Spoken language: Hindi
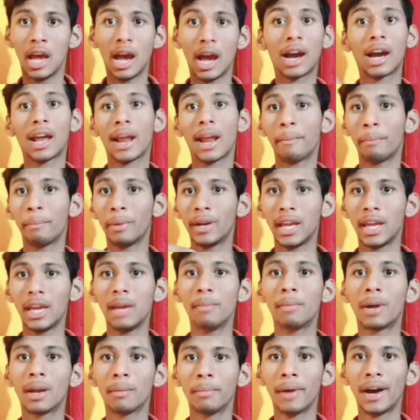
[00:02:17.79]
अगर आप पे
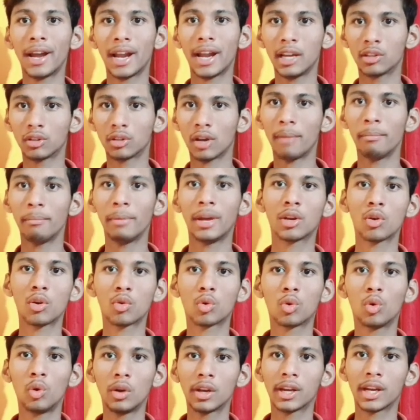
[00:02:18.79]
नहीं बढ़ पा रहे हैं तो आप मेरे को
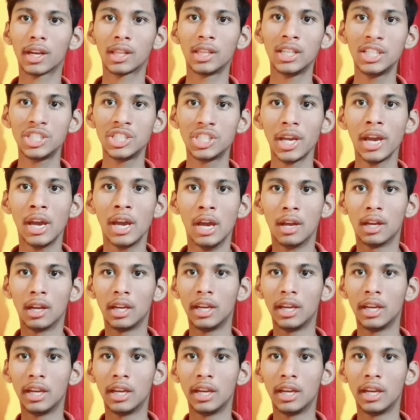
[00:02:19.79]
कॉल कर लीजिए